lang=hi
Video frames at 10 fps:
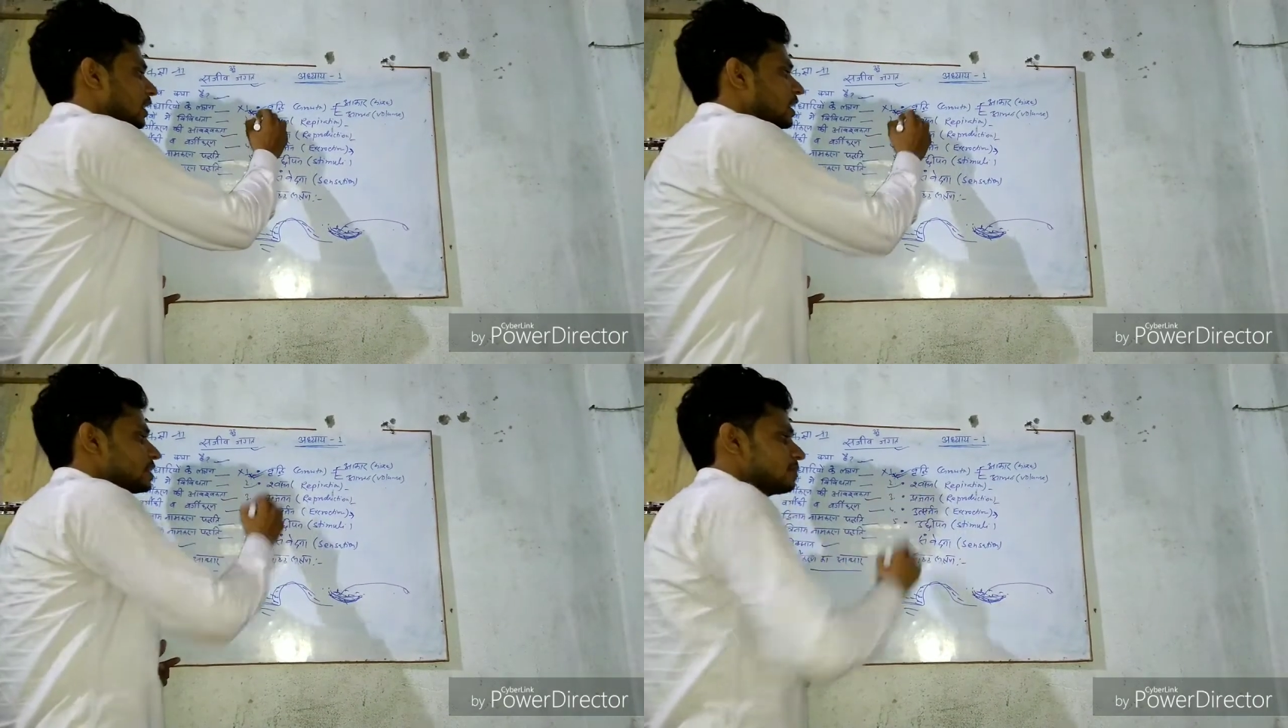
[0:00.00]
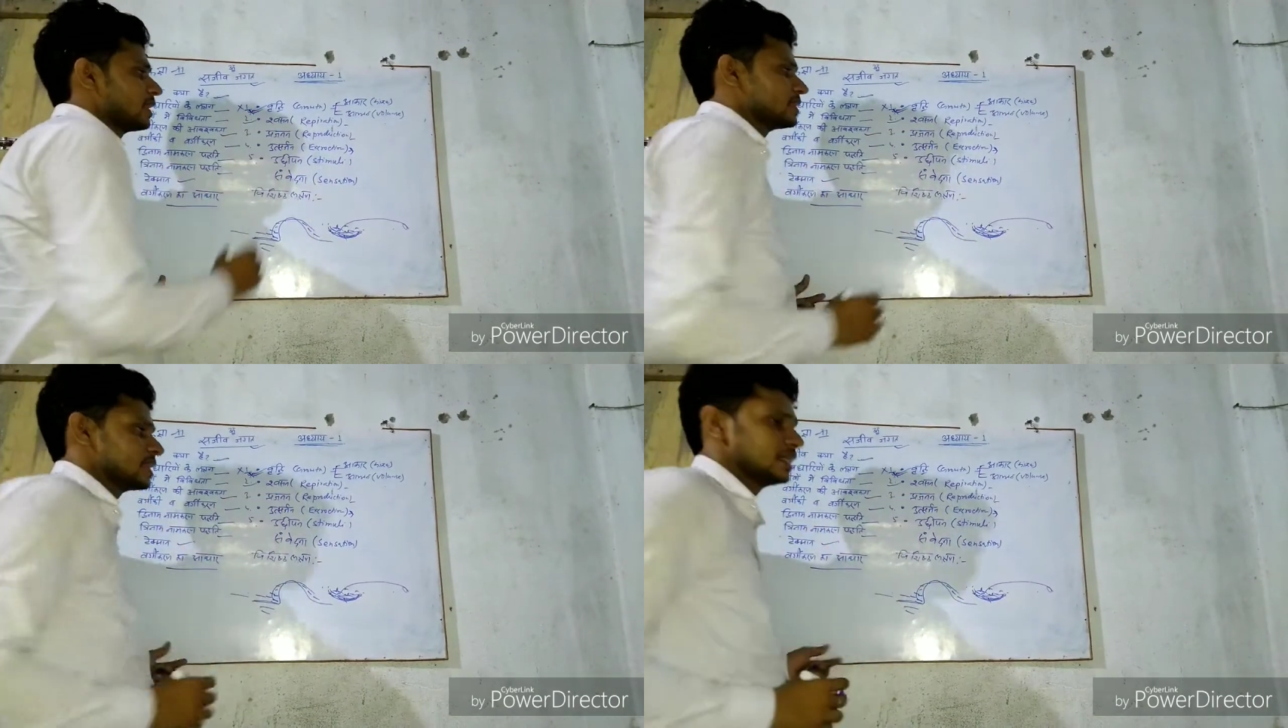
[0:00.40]

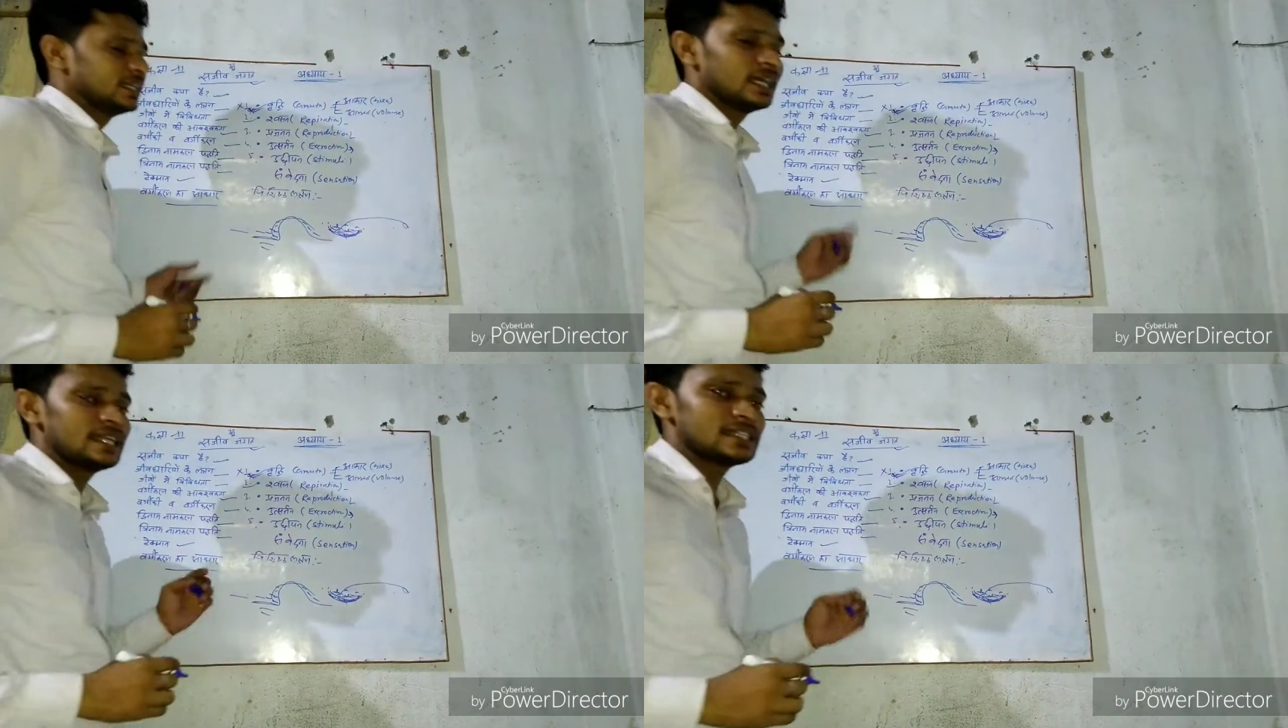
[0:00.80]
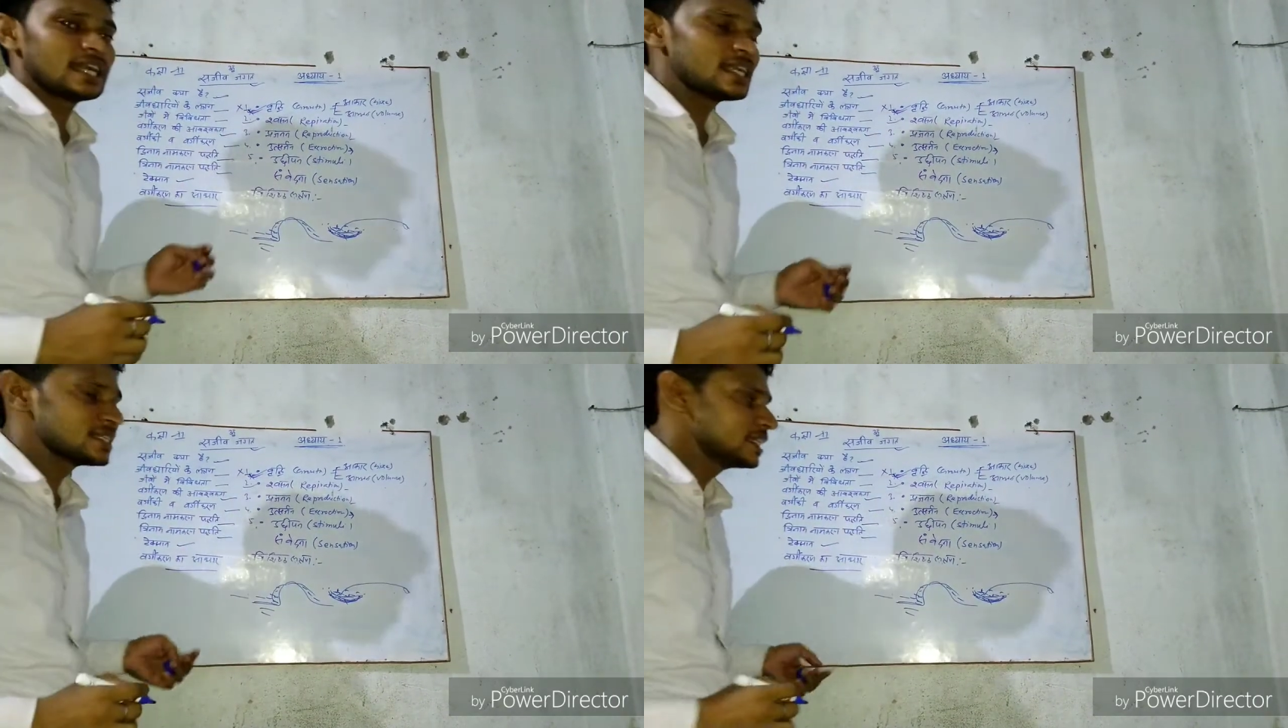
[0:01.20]
रेस्पायरेशन यानी
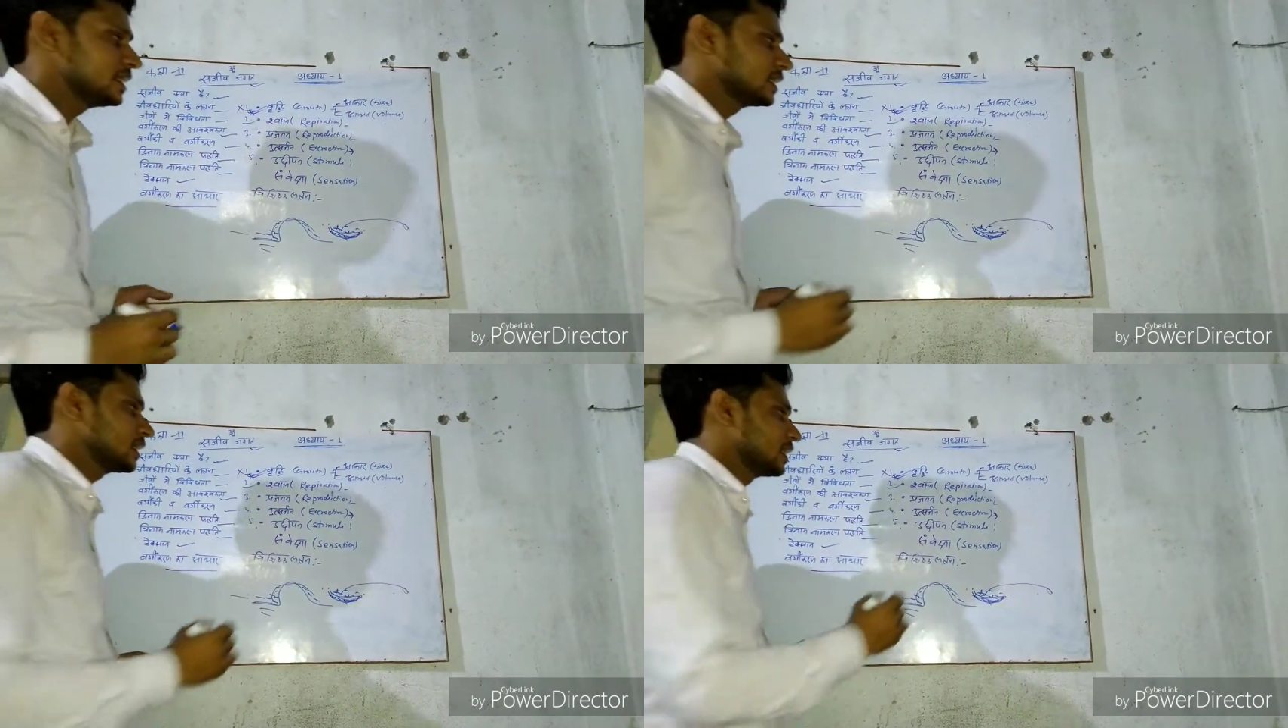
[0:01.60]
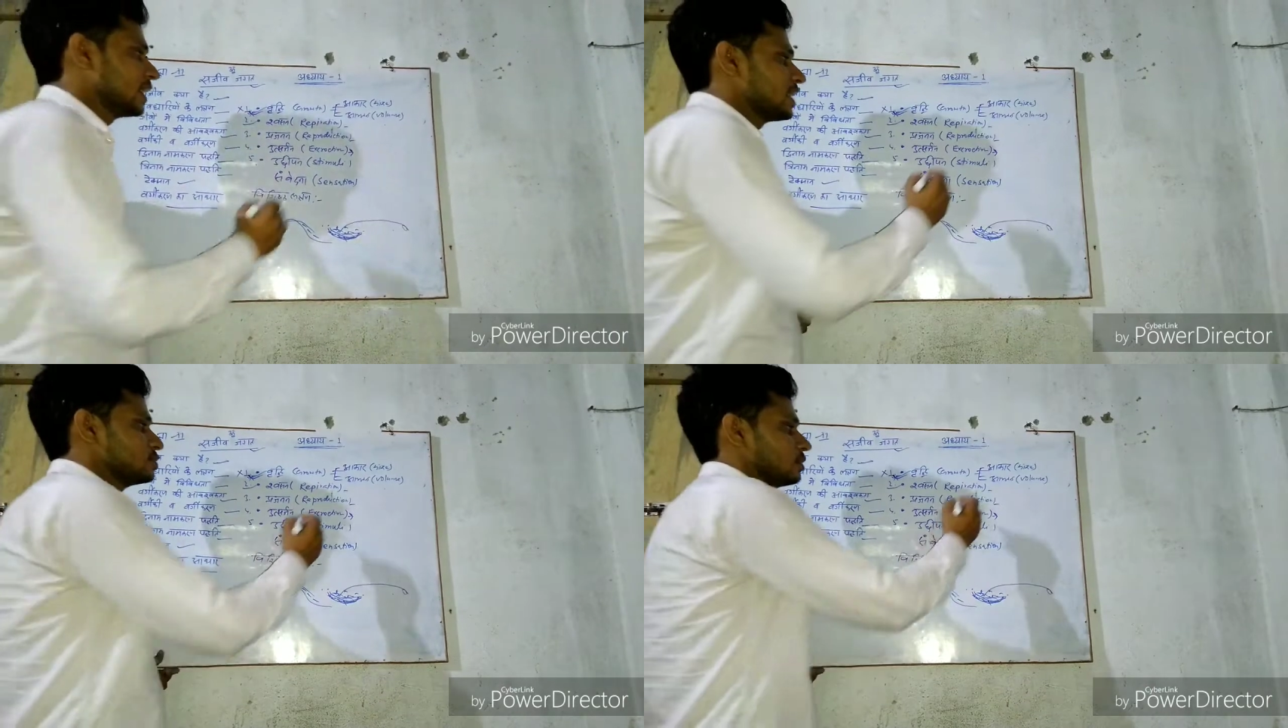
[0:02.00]
सांस लेने की
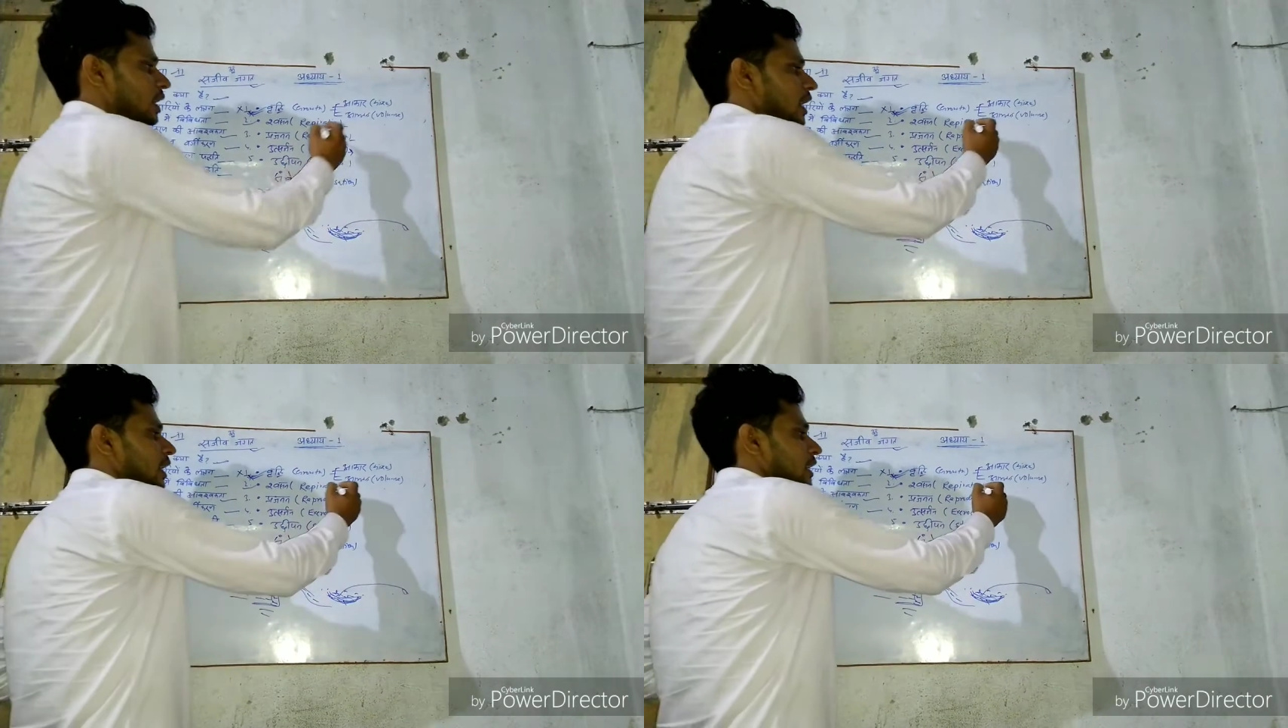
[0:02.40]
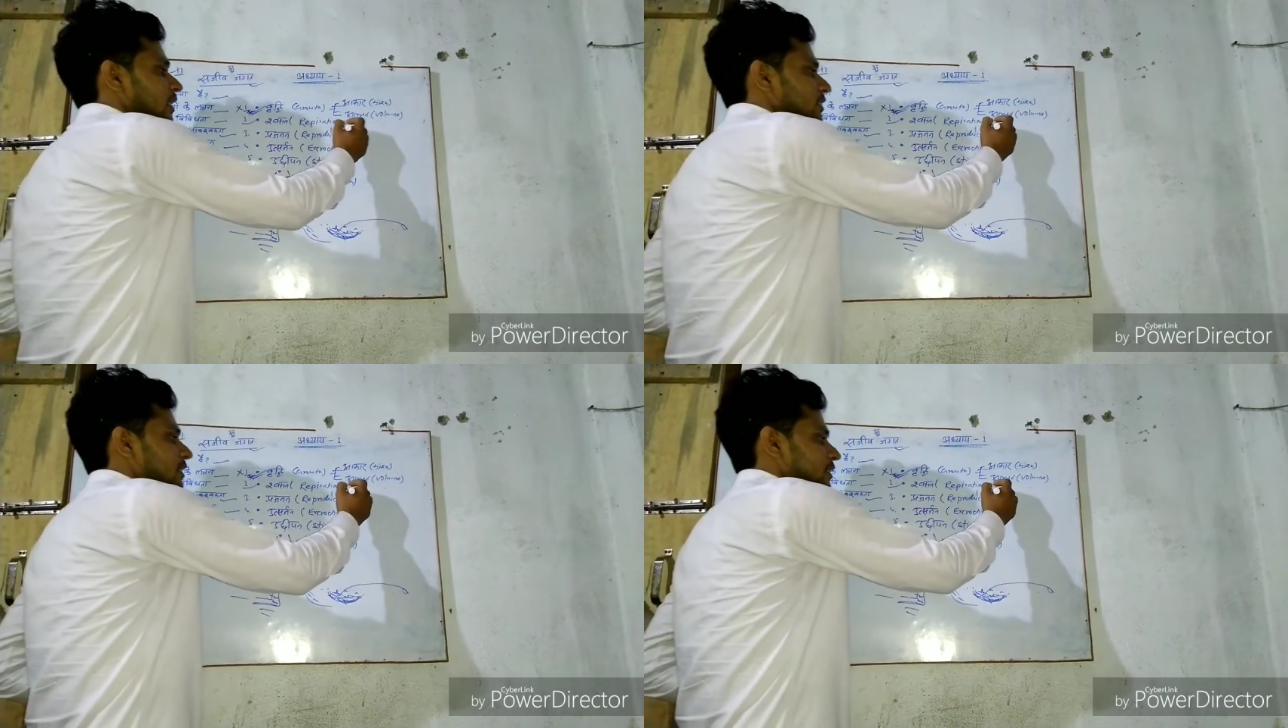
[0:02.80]
क्रिया जो है
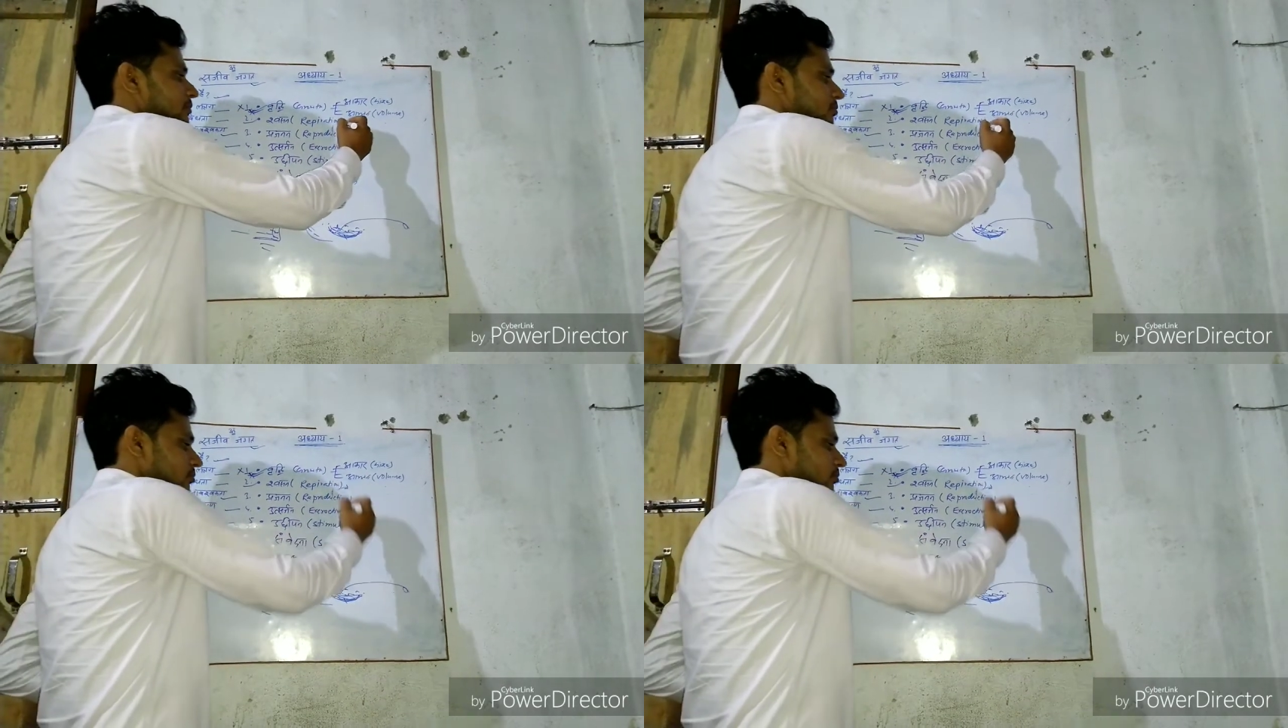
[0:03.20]
ये